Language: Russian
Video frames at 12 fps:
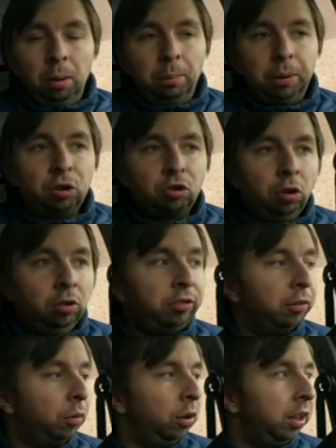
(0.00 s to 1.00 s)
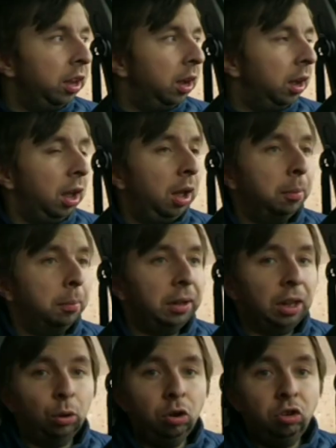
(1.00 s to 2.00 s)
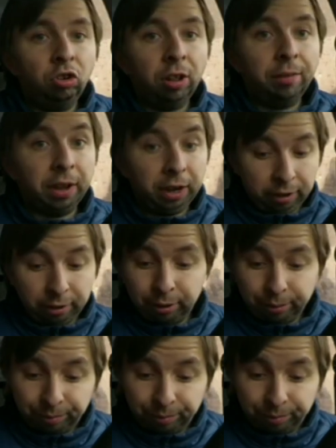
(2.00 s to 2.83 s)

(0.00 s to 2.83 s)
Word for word: Пришел сегодня молодой человек,